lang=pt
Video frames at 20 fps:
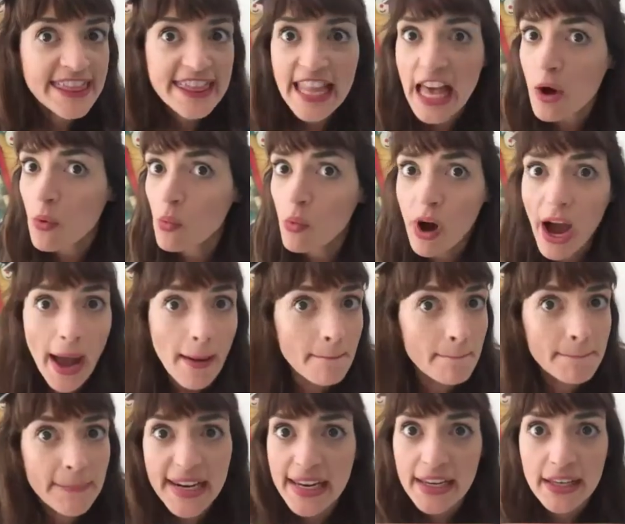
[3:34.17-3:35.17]
não
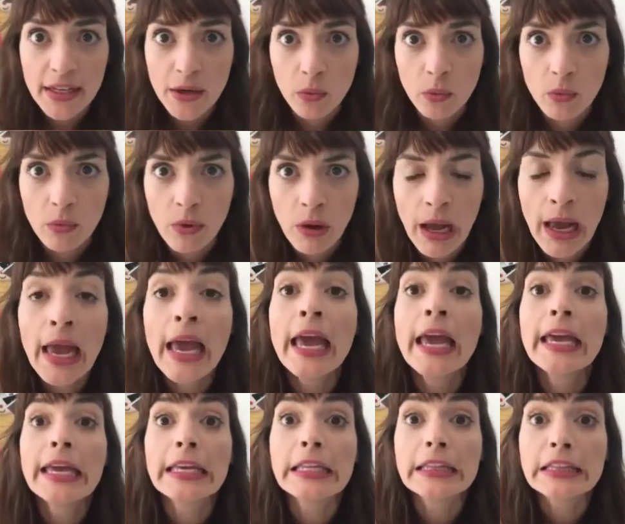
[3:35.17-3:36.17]
abriram.
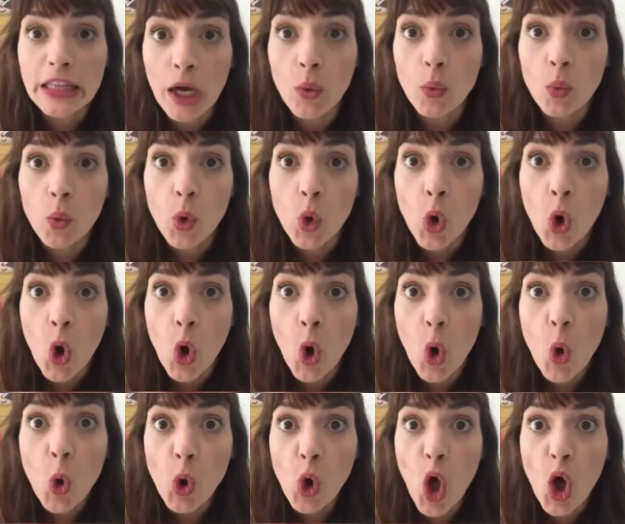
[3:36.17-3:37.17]
Então
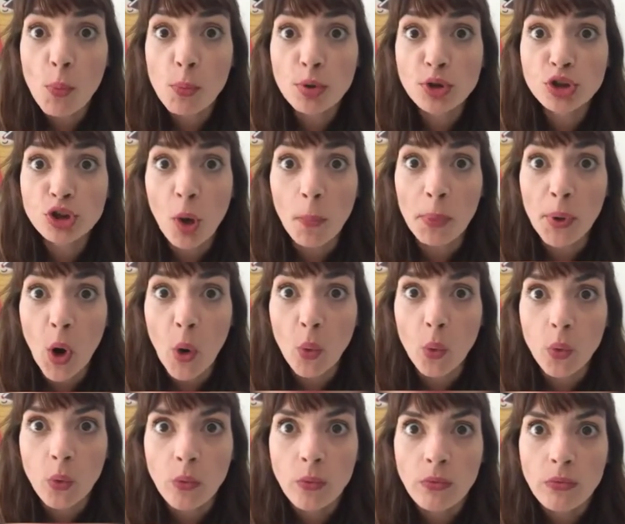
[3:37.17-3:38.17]
o lobo
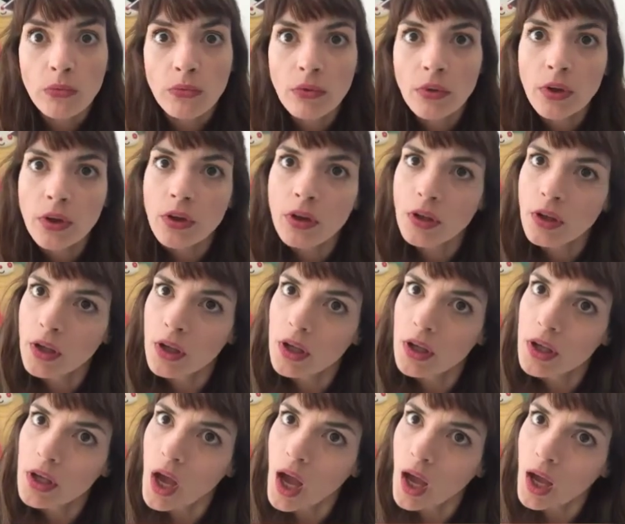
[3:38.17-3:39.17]
soprou
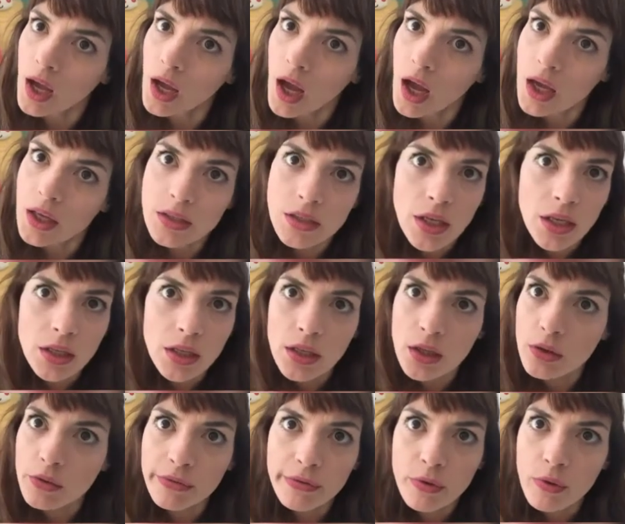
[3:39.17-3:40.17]
e a casa
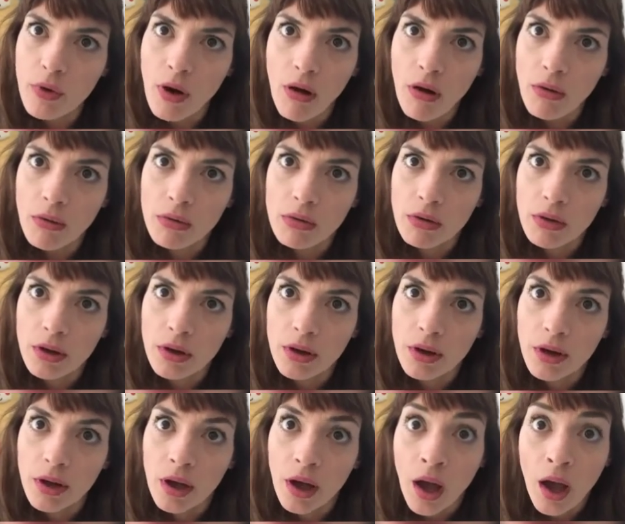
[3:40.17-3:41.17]
não voou.
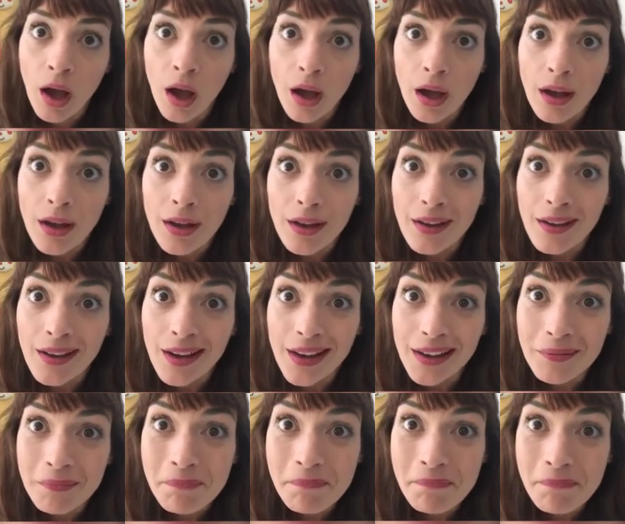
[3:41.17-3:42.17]

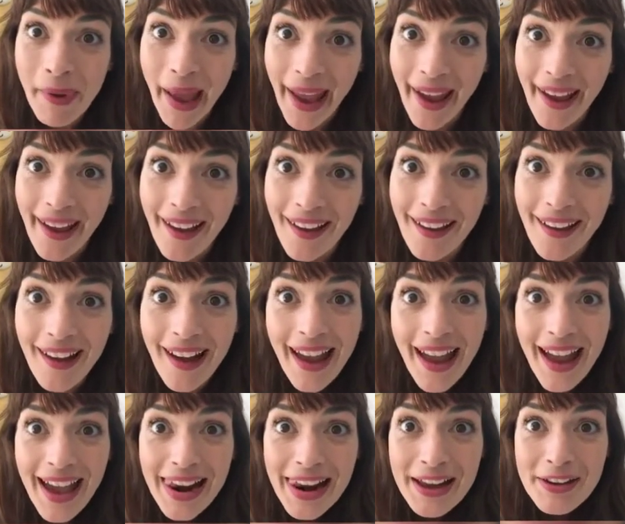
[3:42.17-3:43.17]
Então,
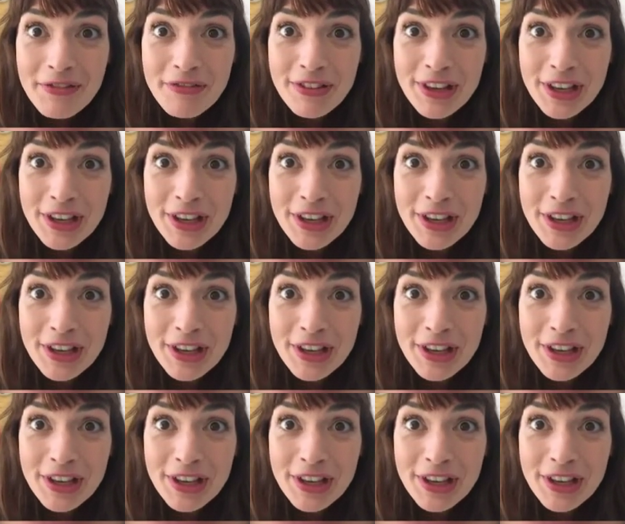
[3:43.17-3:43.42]
ela